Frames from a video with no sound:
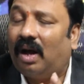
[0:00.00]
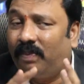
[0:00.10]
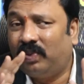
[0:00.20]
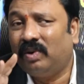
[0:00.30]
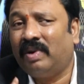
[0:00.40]

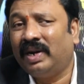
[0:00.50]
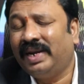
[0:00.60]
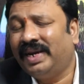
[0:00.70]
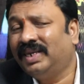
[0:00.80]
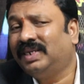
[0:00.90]
అప్పుడు
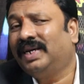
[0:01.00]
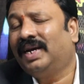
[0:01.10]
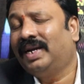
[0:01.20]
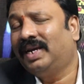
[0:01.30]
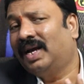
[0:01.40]
మళ్ళీ ఏం
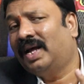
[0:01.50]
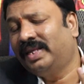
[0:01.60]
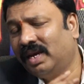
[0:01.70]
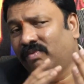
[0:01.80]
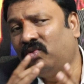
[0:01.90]
చేయాలి
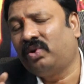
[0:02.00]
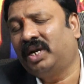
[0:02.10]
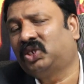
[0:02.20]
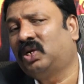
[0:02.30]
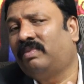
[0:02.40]
అదే మూడు
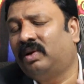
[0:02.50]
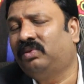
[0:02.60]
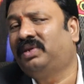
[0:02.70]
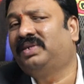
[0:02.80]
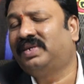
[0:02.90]
లక్షలు మనం
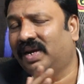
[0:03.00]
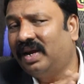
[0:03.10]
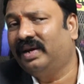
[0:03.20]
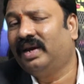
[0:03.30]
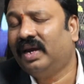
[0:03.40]

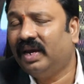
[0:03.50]
తీసేయాలి